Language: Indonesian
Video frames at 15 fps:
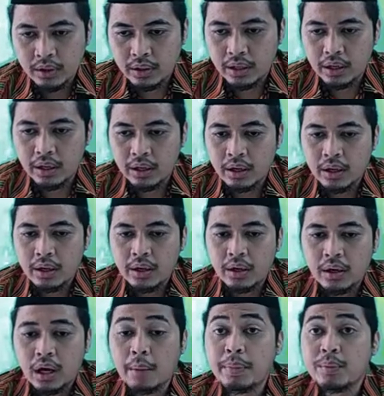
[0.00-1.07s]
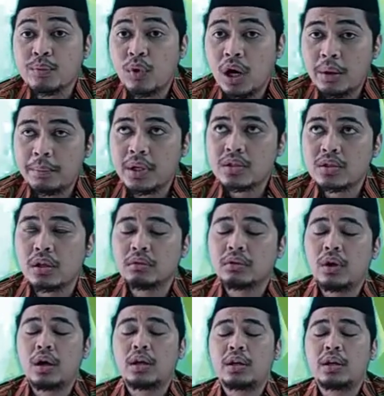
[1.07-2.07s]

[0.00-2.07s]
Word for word: Nah, Nabi Muhammad Shallallahu